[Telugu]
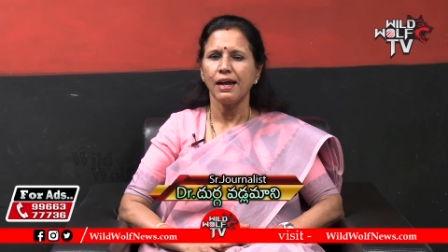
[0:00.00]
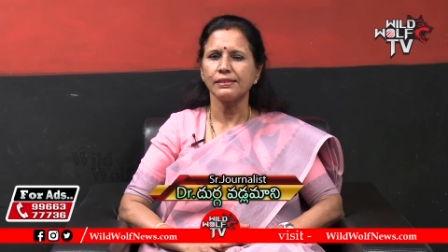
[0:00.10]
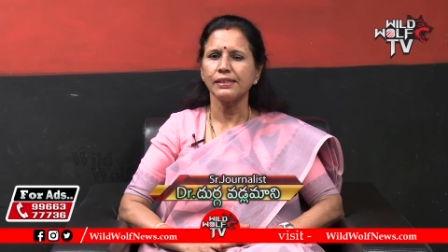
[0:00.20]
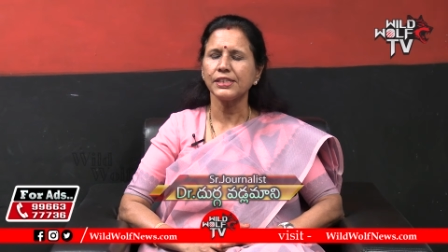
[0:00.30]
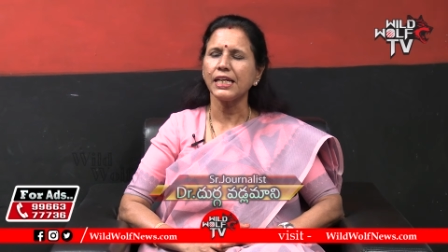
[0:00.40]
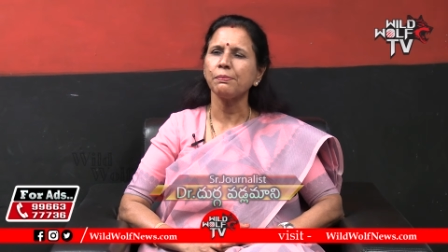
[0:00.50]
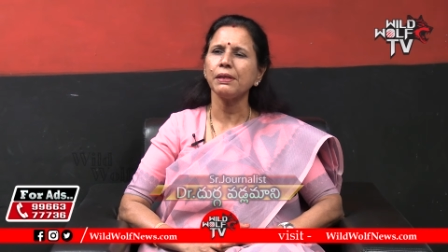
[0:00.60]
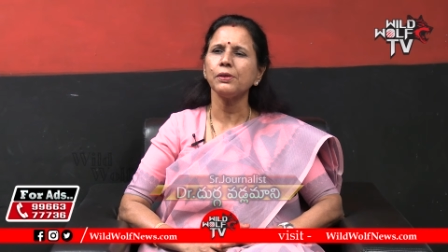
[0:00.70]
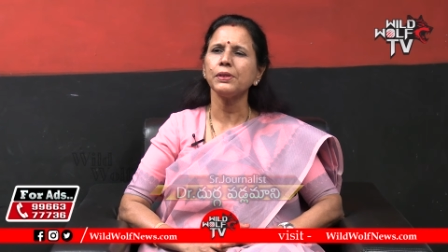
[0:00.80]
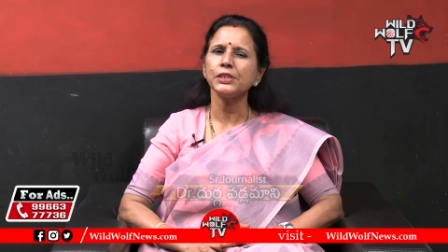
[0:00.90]
అసలు
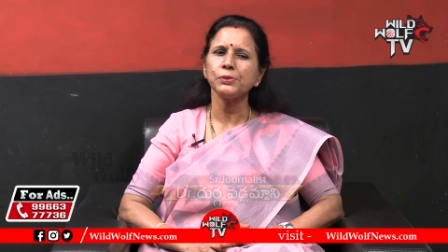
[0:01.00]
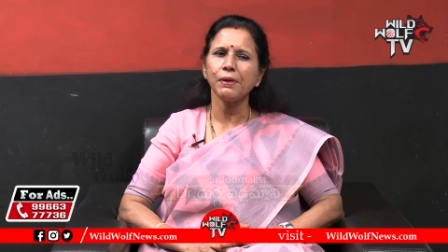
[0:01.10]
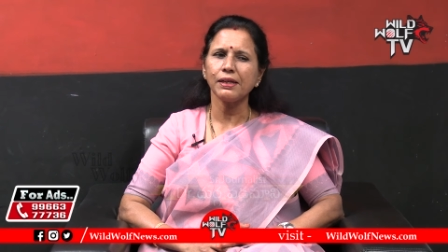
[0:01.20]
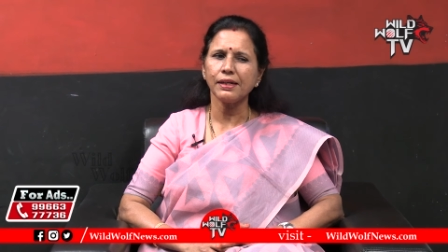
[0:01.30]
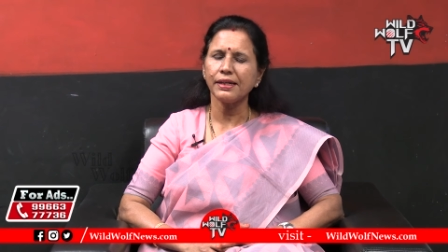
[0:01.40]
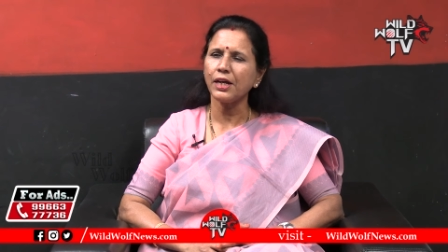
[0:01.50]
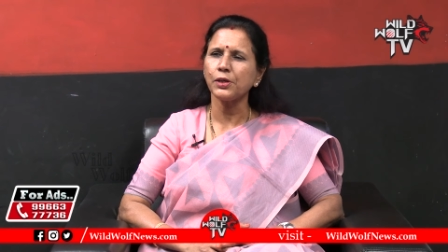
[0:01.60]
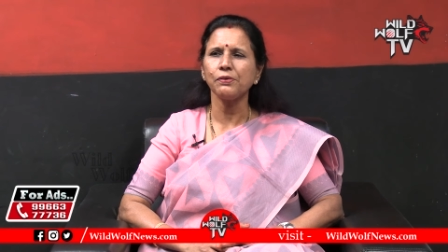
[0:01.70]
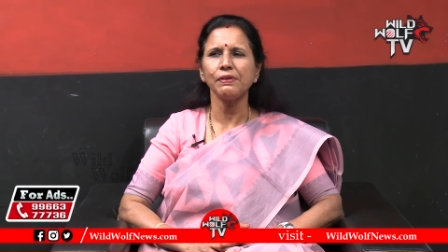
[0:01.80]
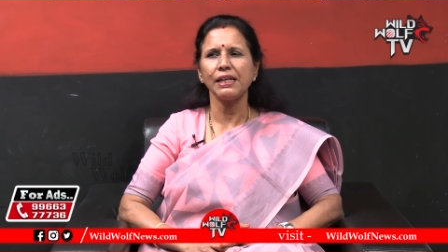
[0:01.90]
షర్మిల గురించి మాట్లాడే
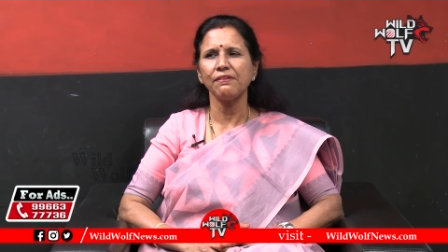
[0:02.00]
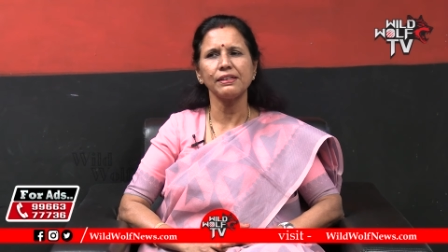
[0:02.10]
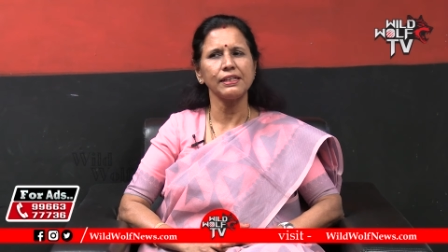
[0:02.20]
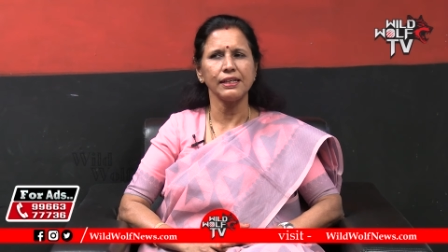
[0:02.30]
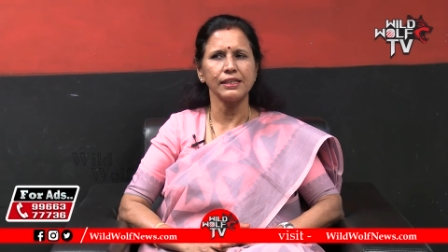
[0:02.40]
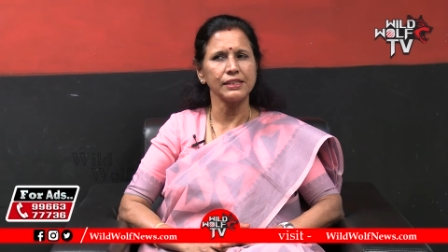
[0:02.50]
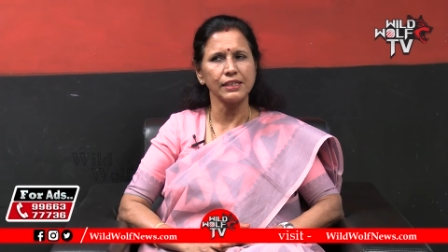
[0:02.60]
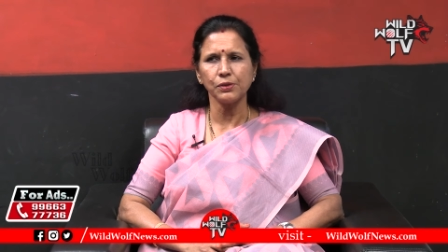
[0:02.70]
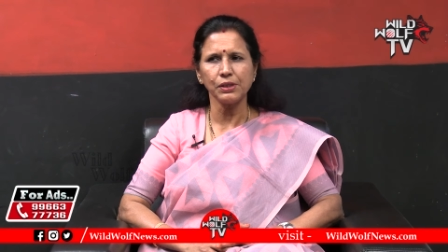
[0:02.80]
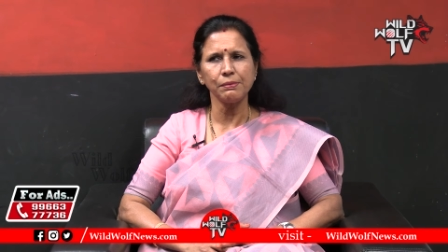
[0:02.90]
హక్కు వీళ్ళెవరికీ లేదు
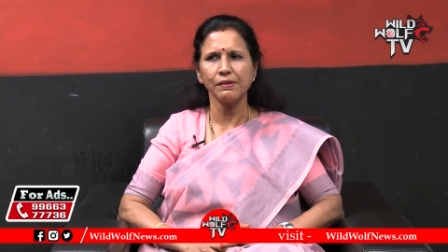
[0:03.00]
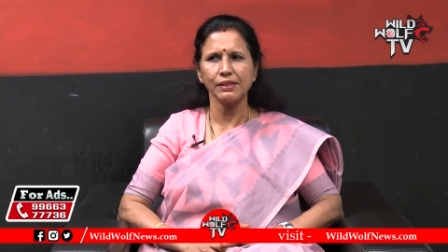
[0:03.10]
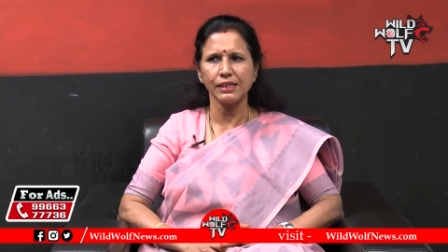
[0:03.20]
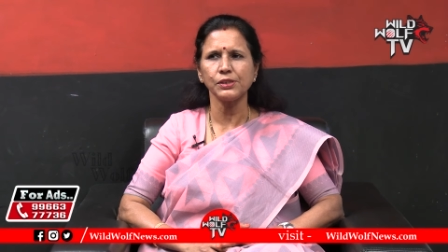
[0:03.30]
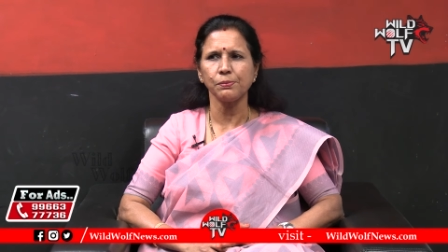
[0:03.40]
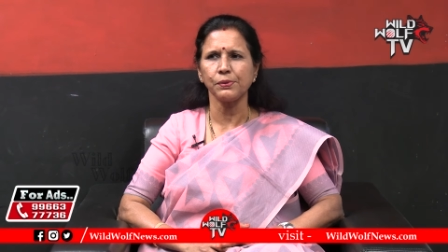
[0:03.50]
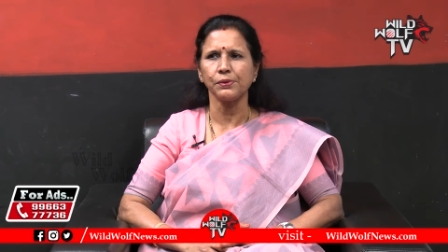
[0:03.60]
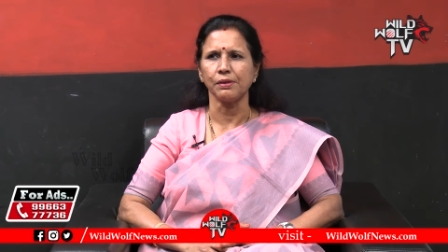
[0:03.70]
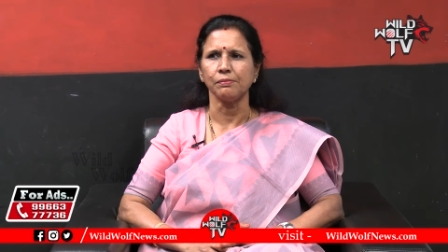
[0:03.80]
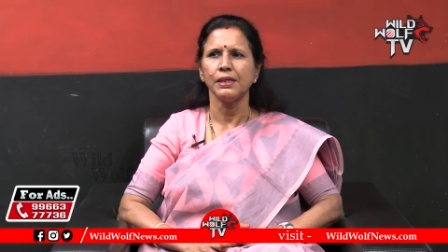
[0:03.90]
నిన్న కూడా మనం అదే
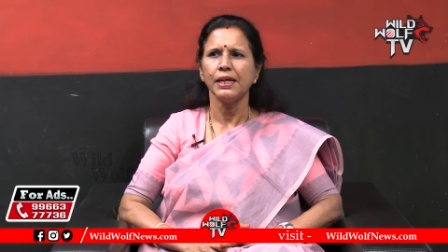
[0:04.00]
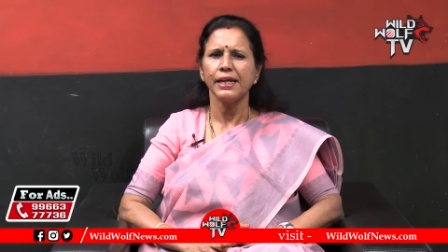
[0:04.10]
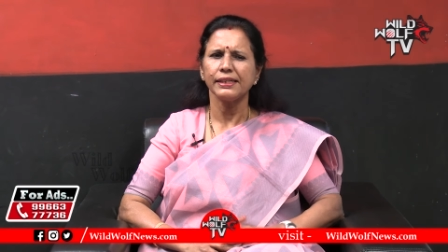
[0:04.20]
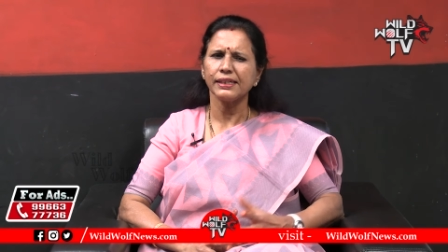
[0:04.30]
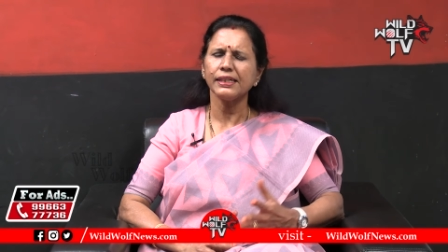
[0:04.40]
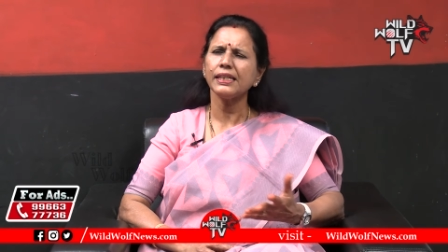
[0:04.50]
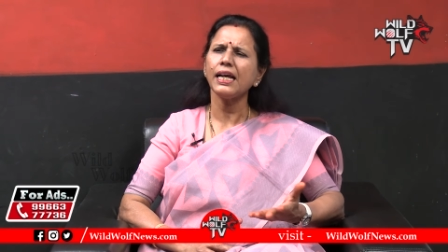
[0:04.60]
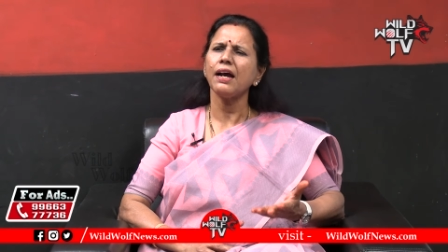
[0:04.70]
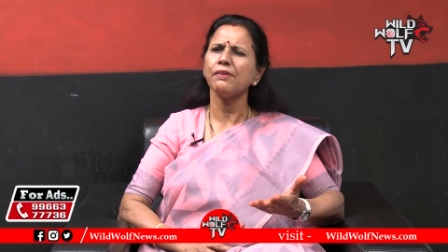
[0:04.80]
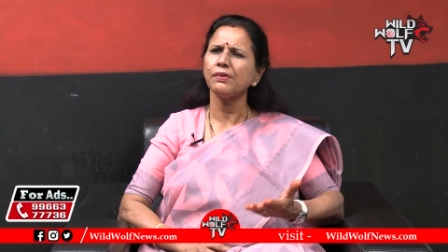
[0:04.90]
చెప్పుకున్నాం ఎందుకంటే
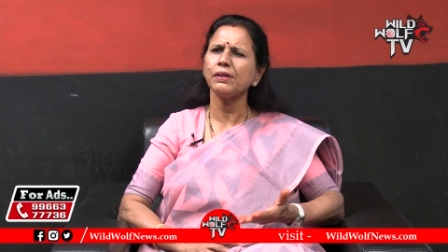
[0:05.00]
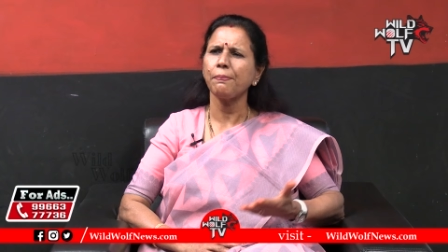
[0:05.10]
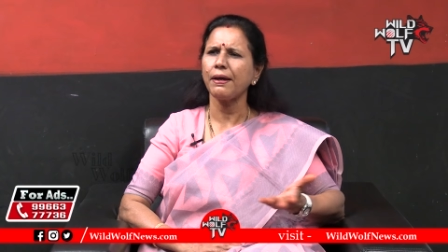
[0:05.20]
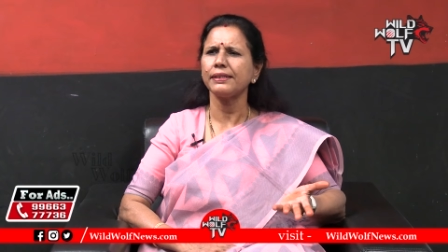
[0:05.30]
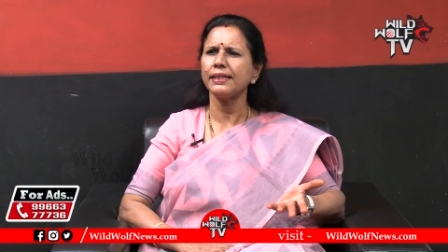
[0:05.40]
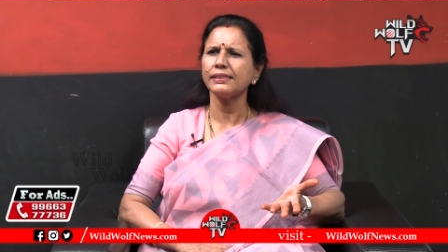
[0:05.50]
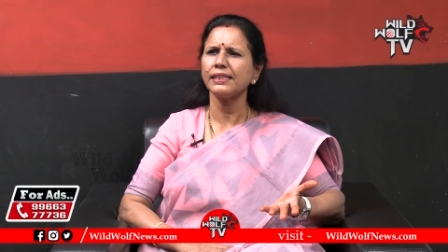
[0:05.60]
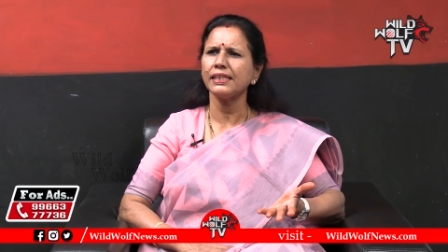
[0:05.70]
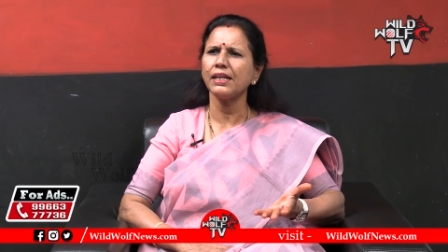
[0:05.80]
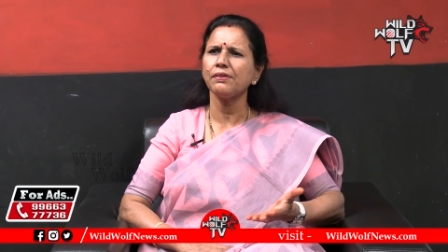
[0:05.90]
ఆవిడ ఒక పార్టీకి
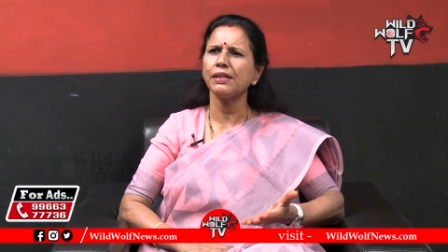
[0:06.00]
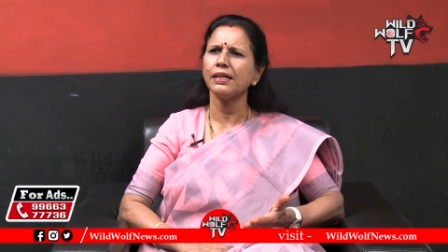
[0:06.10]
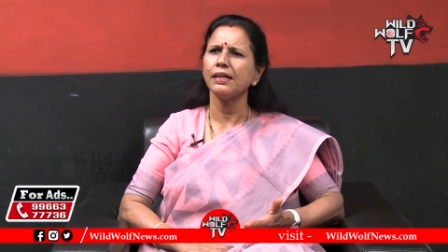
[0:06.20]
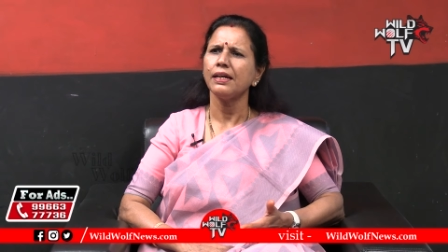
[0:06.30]
చెందిన ఆవిడ